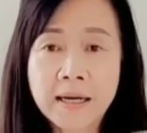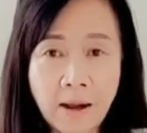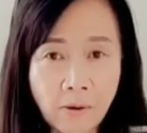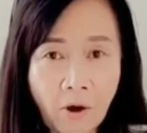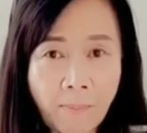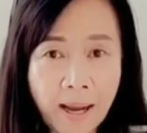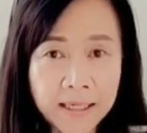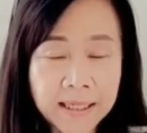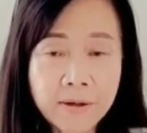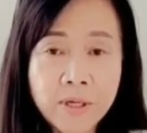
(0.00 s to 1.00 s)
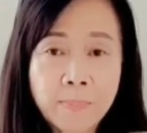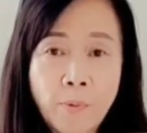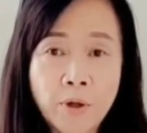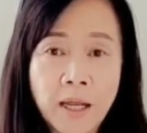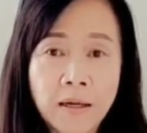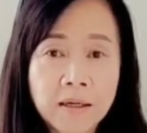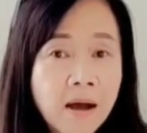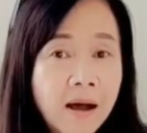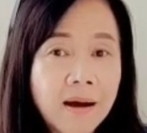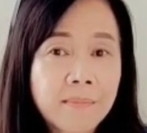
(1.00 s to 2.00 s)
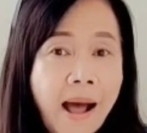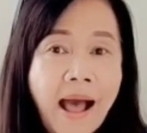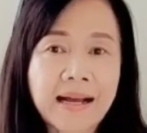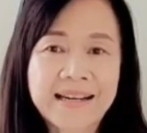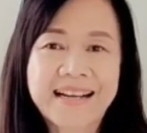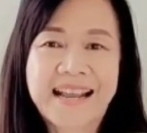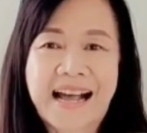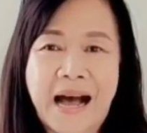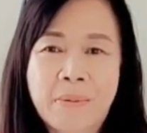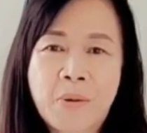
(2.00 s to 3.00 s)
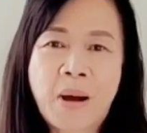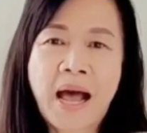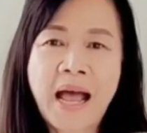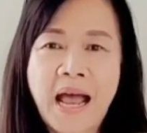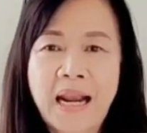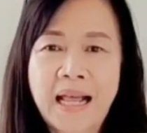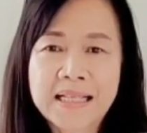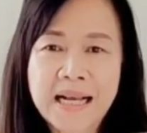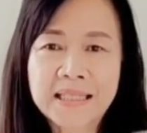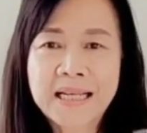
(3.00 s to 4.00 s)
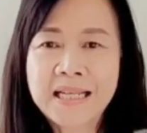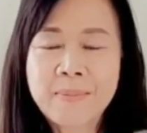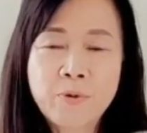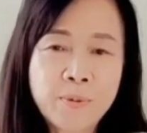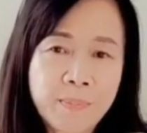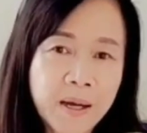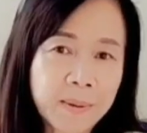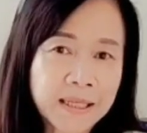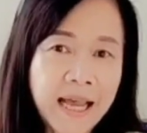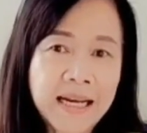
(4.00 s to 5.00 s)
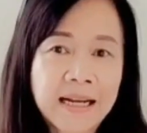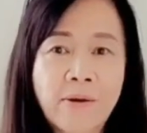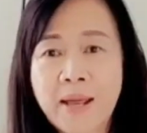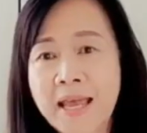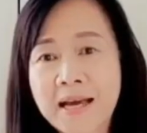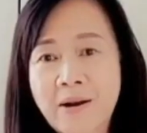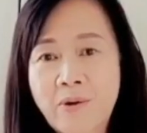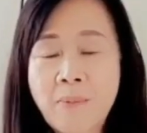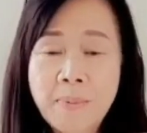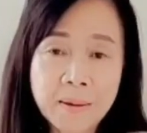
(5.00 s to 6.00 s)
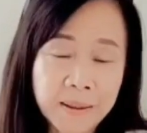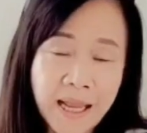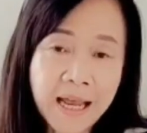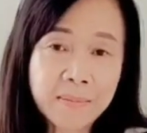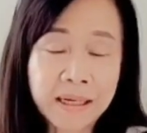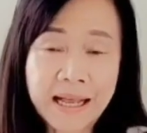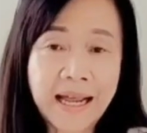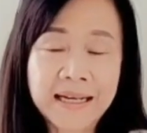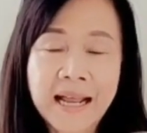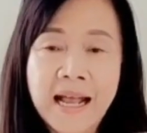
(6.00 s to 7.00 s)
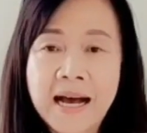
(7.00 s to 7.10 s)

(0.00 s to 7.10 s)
เราก็ไปเที่ยวญี่ปุ่นกันเยอะมากเลยนะคะเพราะว่าหลังจากที่ญี่ปุ่นเปิดประเทศแล้วเราเองเราก็เปิดประเทศเหมือนกัน